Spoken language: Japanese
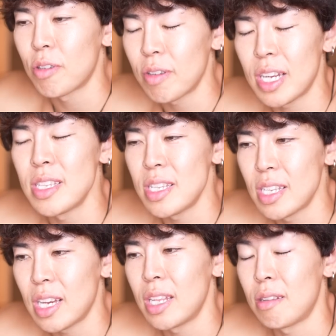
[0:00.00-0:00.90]
これは完全
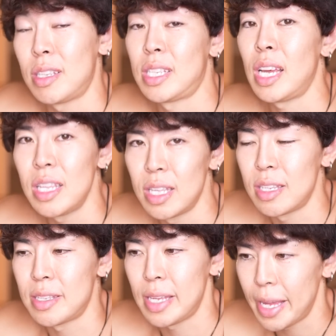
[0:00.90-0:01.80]
に体のサイン
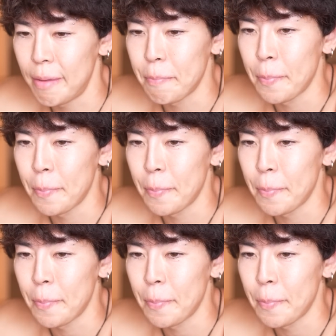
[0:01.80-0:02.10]
ですはい